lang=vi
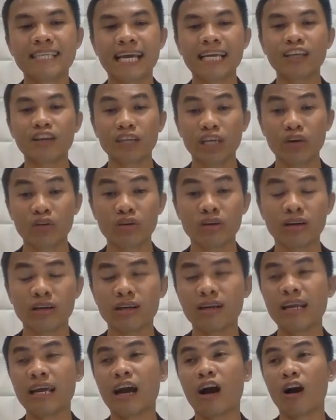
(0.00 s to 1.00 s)
cho nhiều người
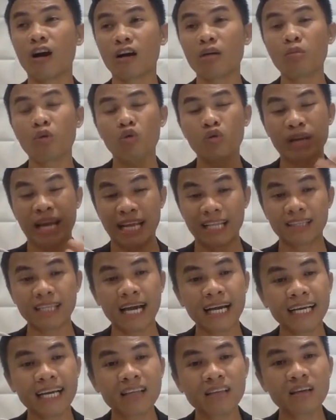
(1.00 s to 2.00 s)
nữa để họ có một nền
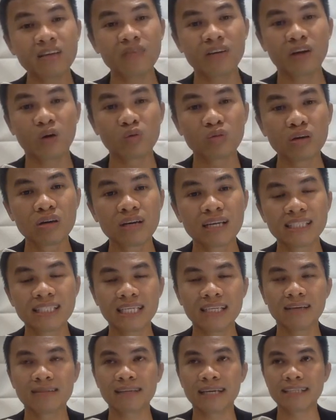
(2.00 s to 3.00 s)
tảng kiến thức về đầu tư để
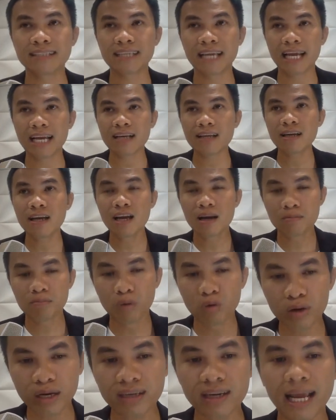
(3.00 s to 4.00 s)
xây dựng tài sản
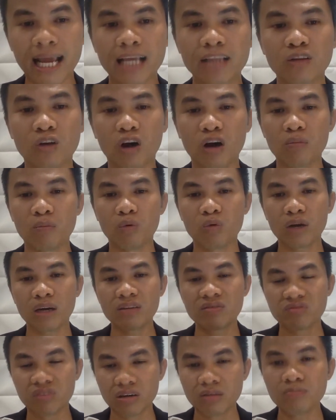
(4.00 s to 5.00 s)
một cách an toàn một cách
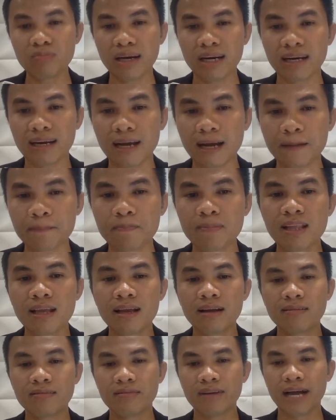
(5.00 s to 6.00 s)
vững mạnh ha
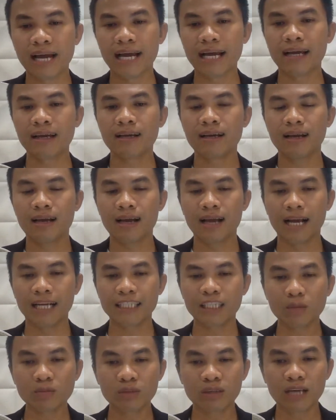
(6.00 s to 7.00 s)
và À,
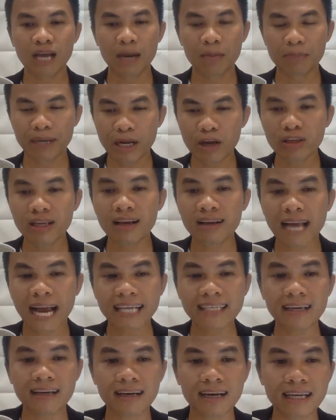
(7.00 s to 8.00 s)
trong trường hợp nếu như cá
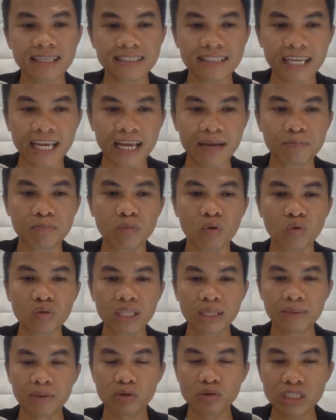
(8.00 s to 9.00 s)
nhân các anh chị em muốn
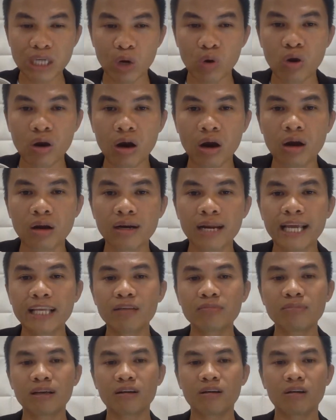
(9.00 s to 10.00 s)
tìm hiểu sâu hơn để
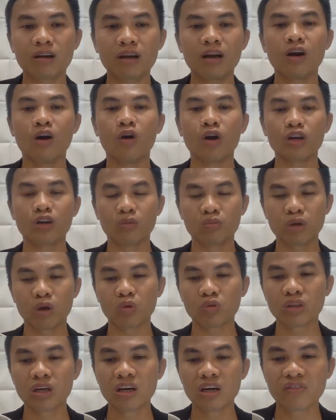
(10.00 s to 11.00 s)
chúng ta có cơ hội cùng
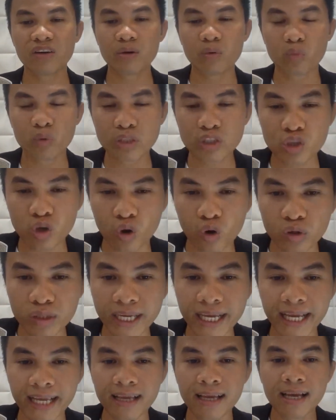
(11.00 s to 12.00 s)
đầu tư với Rubiso
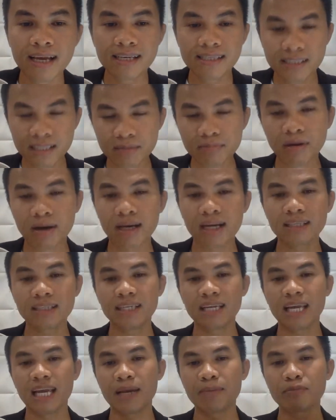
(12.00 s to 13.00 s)
thì xin mời các anh
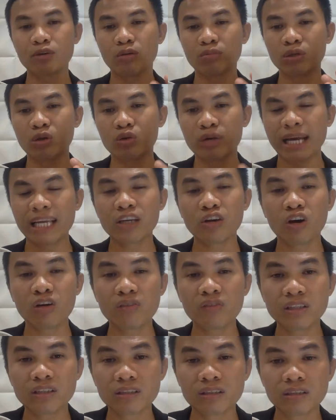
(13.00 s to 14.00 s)
chị em cùng nhau kết nối
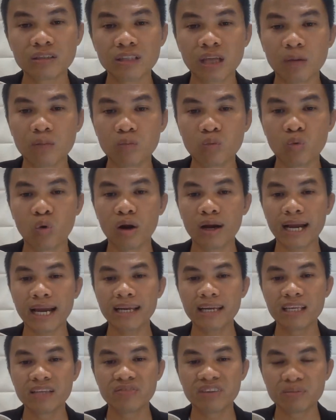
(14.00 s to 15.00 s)
với trường thông qua cái
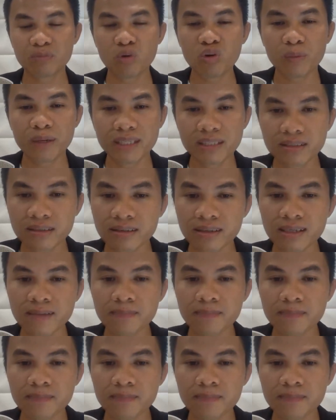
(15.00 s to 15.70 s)
link Facebook bên dưới